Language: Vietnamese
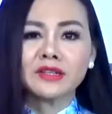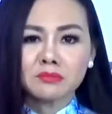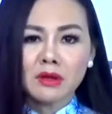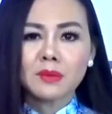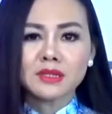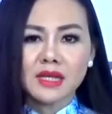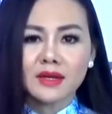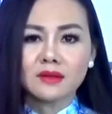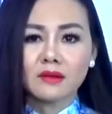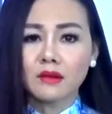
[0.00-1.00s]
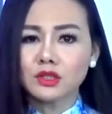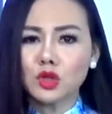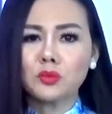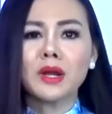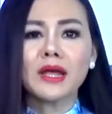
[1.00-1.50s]
trên BBC. Nói
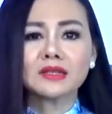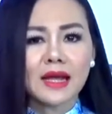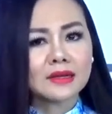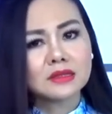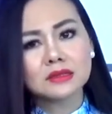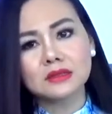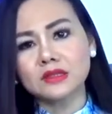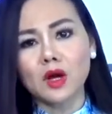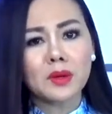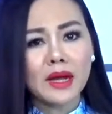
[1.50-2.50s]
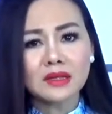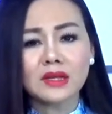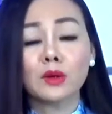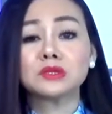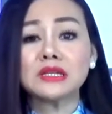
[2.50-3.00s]
chung nền tảng tư tưởng không khác gì
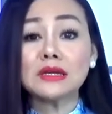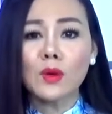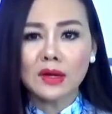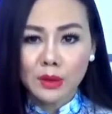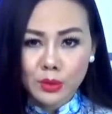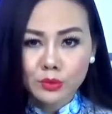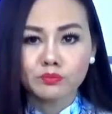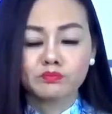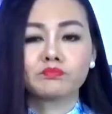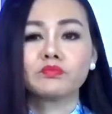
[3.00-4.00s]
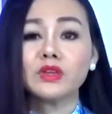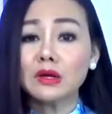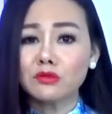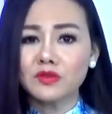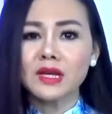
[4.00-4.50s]
đồng chí Quang Lùng.
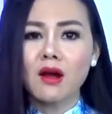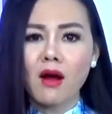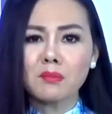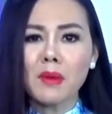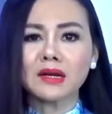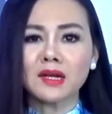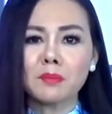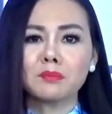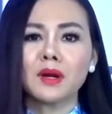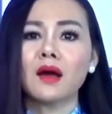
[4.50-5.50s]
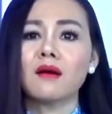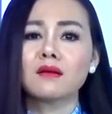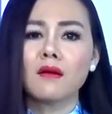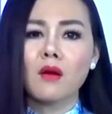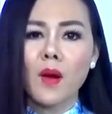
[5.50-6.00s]
Nhưng vì có bằng cấp lại ở
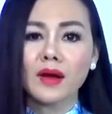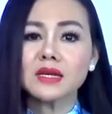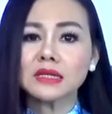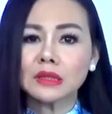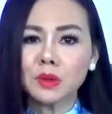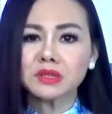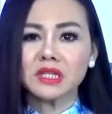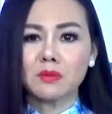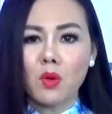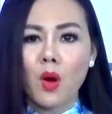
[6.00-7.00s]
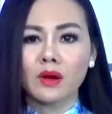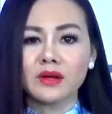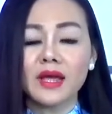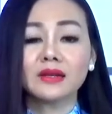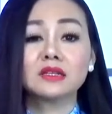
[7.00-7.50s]
cơ quan nghiên cứu của Singapore
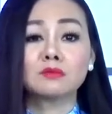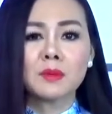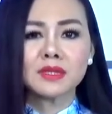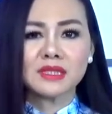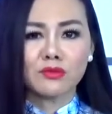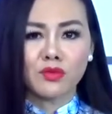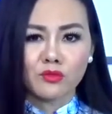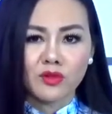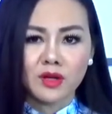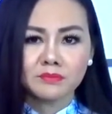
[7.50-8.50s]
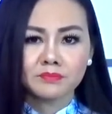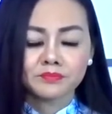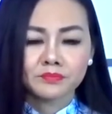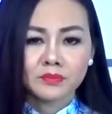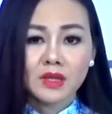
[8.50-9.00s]
nên được BBC phỏng vấn.
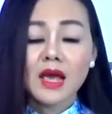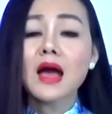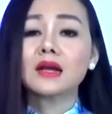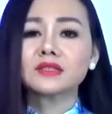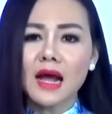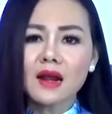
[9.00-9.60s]
Trả